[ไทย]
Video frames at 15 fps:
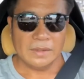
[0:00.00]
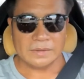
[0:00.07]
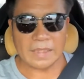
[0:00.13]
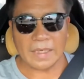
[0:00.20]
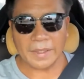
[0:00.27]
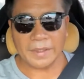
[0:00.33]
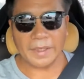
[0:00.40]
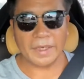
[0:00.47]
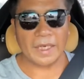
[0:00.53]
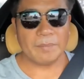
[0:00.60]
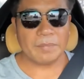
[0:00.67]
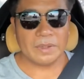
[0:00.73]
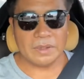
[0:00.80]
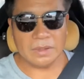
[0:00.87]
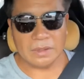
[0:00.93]
สร้างเองไงครั
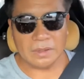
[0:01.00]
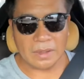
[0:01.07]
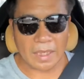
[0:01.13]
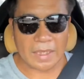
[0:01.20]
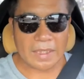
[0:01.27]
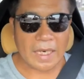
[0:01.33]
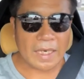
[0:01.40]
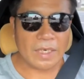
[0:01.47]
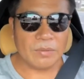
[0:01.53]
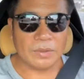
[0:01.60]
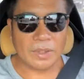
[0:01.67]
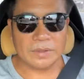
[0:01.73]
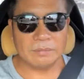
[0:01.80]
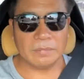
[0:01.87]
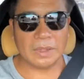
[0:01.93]
บคือร่างกายเรา
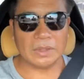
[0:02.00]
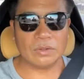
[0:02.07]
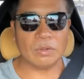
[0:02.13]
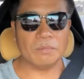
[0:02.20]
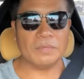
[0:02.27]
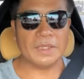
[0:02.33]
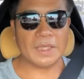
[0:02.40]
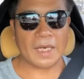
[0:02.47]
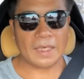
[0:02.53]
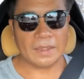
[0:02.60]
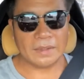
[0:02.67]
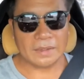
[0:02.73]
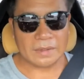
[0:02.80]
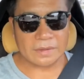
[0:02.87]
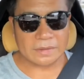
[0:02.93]
นั้นมันต้องมีการ
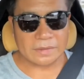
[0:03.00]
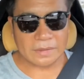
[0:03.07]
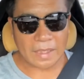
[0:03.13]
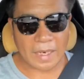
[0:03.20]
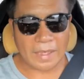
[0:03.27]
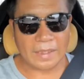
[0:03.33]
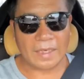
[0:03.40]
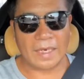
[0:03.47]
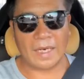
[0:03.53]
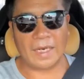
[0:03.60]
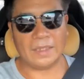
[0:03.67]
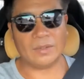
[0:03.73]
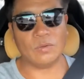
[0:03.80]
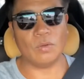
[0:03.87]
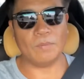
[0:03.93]
ทานอาหา
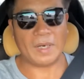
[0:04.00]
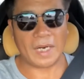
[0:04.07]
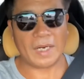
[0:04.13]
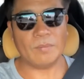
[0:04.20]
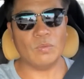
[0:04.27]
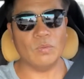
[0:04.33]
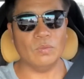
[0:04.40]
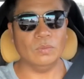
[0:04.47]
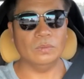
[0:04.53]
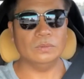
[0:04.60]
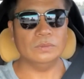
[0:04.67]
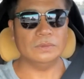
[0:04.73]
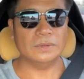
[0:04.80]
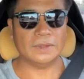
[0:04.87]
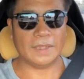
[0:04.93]
รครบห้าหมู่
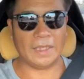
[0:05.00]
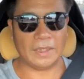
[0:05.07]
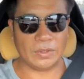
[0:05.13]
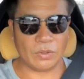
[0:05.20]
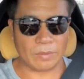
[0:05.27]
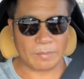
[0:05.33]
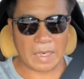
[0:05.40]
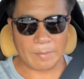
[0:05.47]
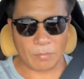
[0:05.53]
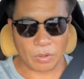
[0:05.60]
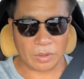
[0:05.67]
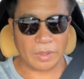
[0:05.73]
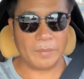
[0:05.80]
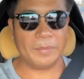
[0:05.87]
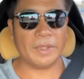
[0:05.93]
นะนอนพักผ่
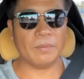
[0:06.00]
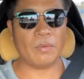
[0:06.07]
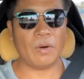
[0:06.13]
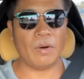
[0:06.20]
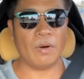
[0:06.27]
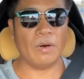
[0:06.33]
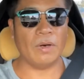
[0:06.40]
อนให้เพียงพอ